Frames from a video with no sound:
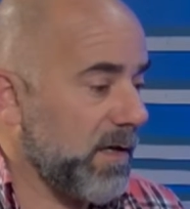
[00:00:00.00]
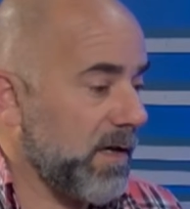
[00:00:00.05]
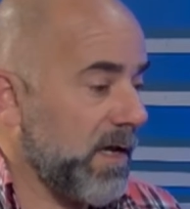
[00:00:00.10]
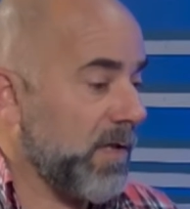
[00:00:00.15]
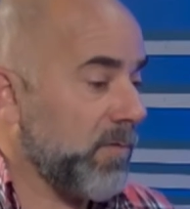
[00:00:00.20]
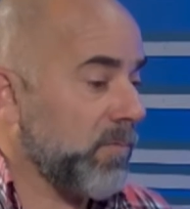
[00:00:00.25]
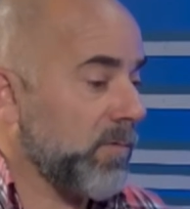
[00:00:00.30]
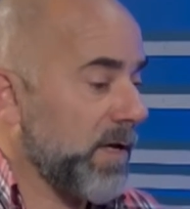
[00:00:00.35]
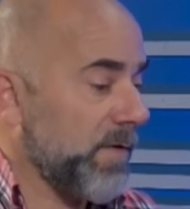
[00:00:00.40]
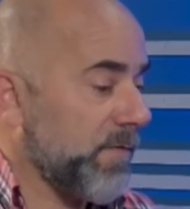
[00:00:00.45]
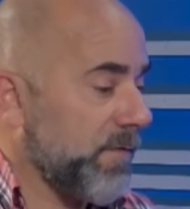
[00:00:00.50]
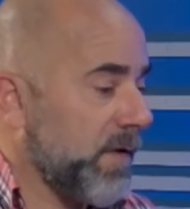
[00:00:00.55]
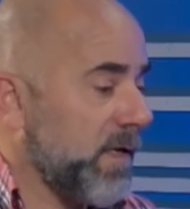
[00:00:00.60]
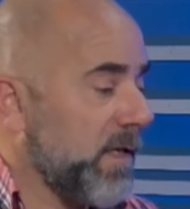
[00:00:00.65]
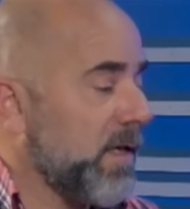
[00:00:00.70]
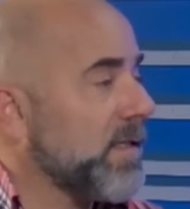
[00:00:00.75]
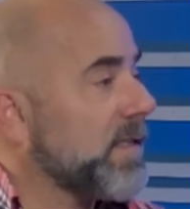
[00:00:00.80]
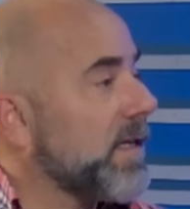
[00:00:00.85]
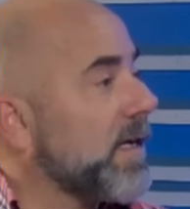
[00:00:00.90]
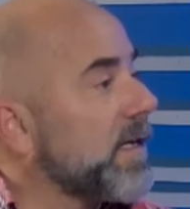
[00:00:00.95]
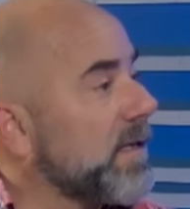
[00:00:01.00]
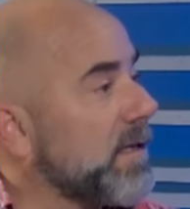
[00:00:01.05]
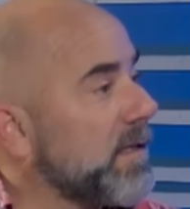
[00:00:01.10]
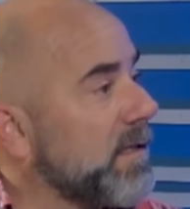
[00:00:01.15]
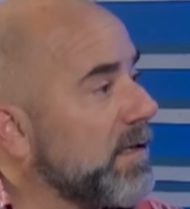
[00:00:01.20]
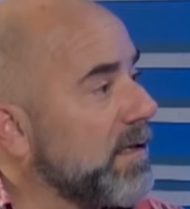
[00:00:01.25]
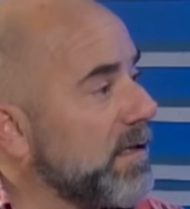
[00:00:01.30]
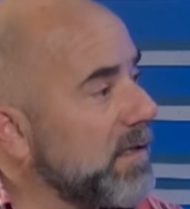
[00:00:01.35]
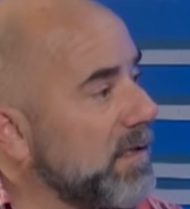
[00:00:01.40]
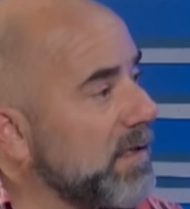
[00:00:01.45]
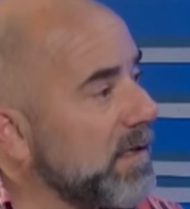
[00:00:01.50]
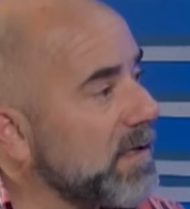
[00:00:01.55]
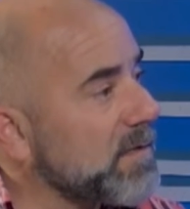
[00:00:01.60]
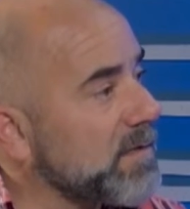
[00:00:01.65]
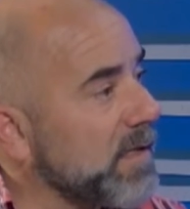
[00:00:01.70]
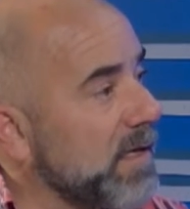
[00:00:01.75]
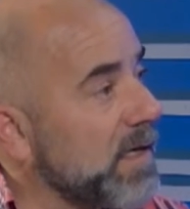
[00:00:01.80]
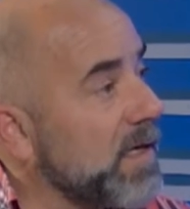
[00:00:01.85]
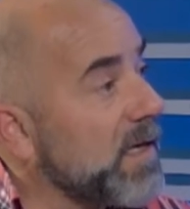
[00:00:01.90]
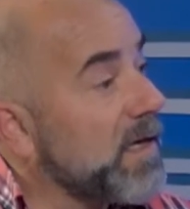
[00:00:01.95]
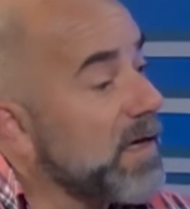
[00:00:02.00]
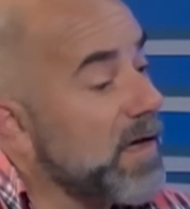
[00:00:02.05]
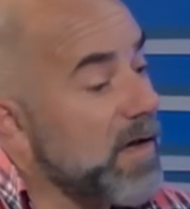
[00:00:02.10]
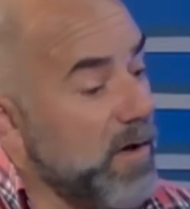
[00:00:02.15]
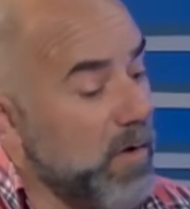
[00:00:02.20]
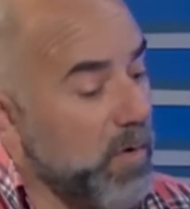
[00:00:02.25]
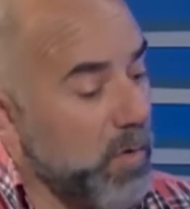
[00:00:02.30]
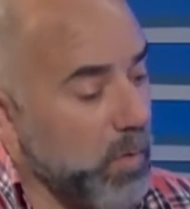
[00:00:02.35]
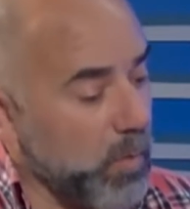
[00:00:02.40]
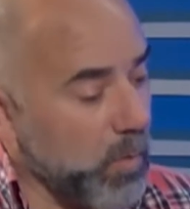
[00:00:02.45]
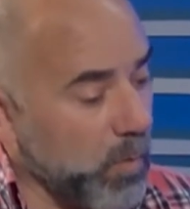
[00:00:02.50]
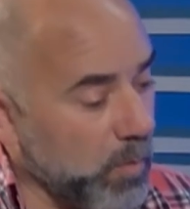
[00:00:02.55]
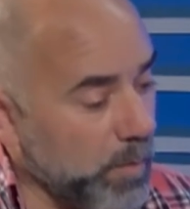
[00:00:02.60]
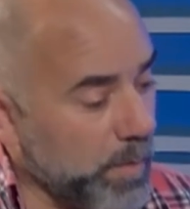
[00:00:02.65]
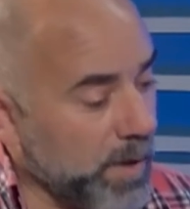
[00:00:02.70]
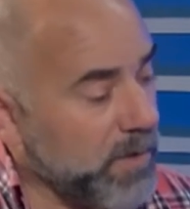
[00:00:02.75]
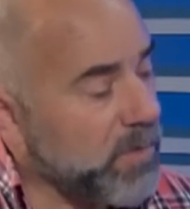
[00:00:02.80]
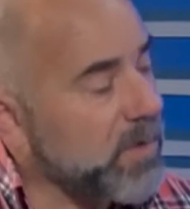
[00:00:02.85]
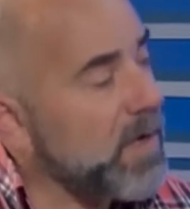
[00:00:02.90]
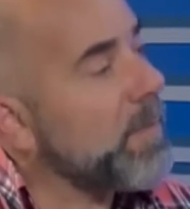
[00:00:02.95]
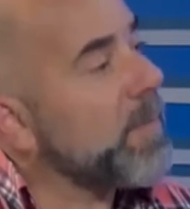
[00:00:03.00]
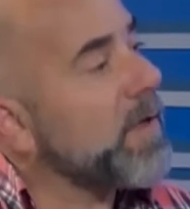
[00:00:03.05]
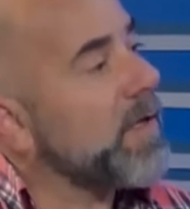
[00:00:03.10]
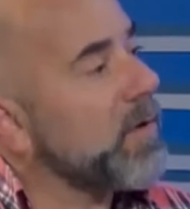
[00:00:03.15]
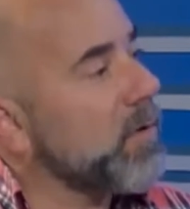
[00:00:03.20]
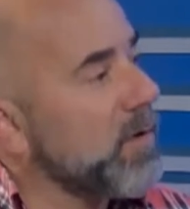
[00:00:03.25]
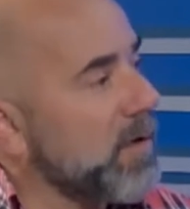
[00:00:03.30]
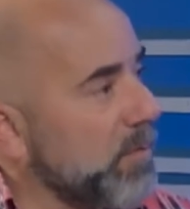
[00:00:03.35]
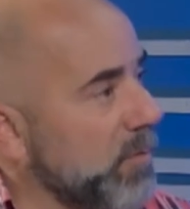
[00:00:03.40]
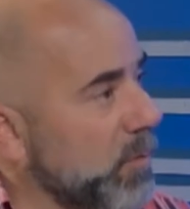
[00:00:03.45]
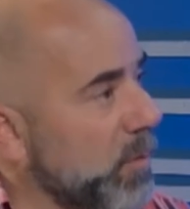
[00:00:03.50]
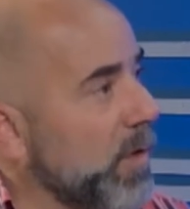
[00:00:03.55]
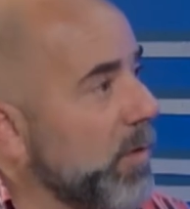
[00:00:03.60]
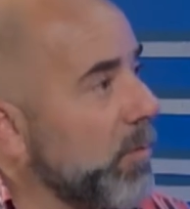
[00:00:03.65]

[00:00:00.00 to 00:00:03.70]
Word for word: en una feria de estas características un panorama de lo que el 9 de